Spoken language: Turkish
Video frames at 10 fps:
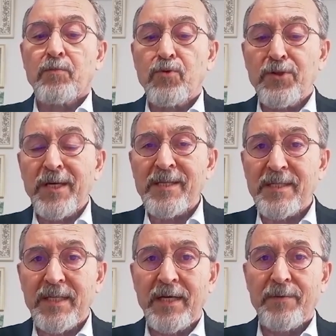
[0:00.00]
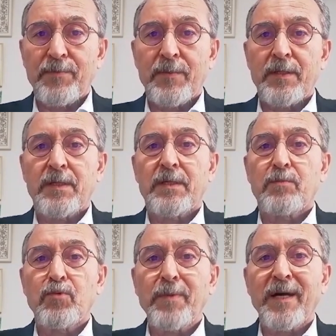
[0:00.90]
Bunun yanı sıra e,
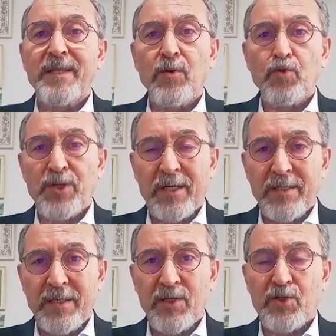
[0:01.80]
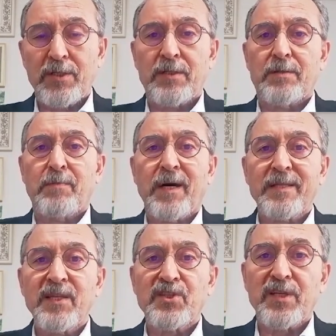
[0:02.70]
bu maden ocakları için,
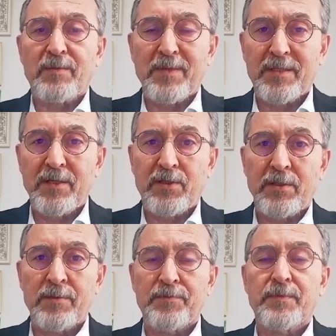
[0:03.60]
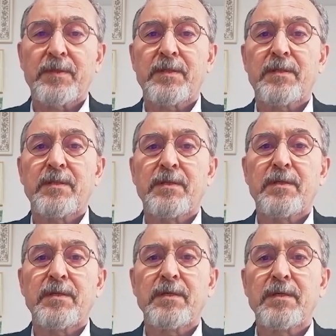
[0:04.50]
maden işletmesi için
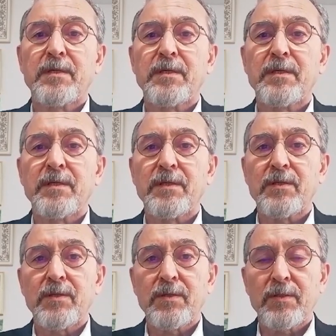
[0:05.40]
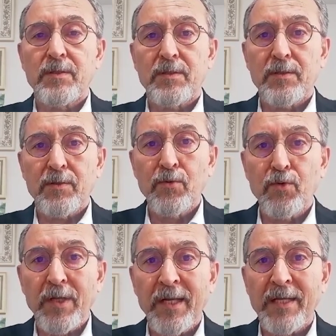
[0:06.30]
e,
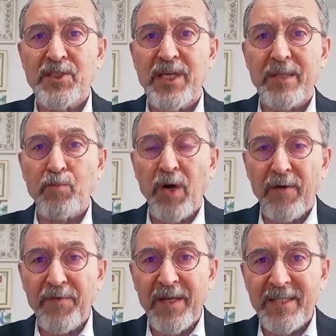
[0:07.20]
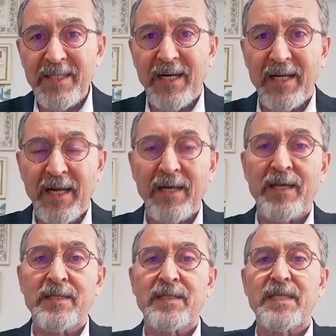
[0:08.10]
uygulanan çet muafiyeti
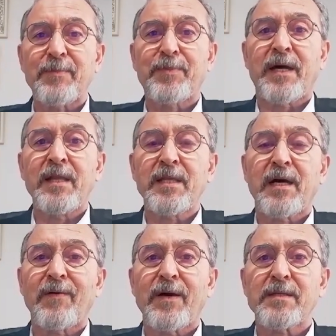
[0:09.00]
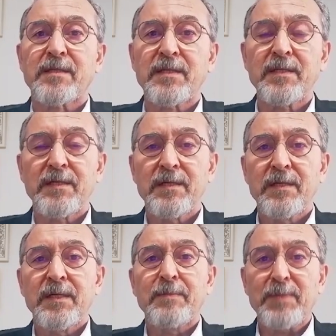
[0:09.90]
kararlarının iptali davası
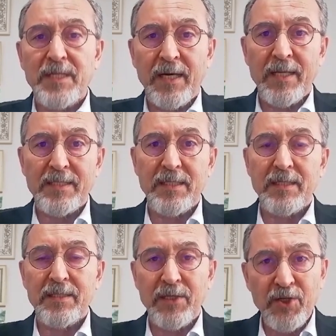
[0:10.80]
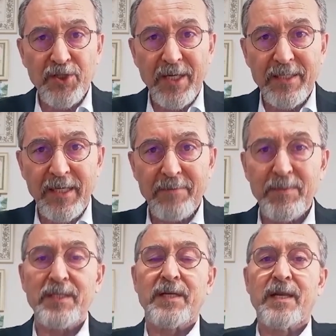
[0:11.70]
bir tanesi Danıştay'da,
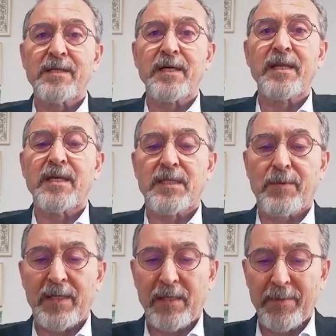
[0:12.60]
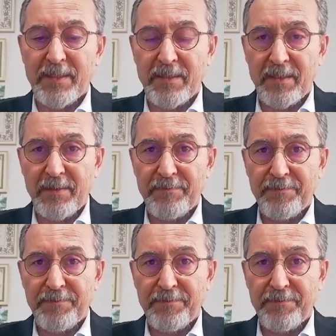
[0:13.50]
bir tanesi Anayasa Mahkemesi'nde.